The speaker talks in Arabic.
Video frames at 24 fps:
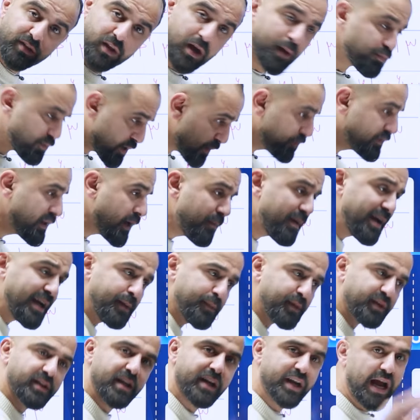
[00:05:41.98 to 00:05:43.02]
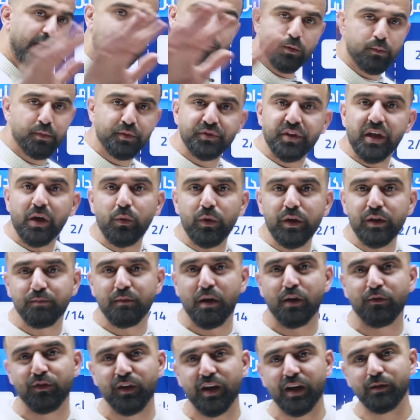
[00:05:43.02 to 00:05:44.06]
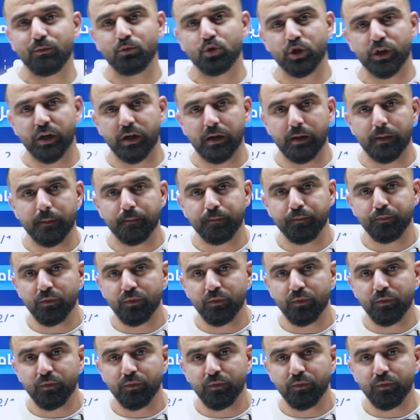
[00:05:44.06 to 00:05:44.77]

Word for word: هذا بتبدا معي بالتكامل بالتعويض ما في اي مشكله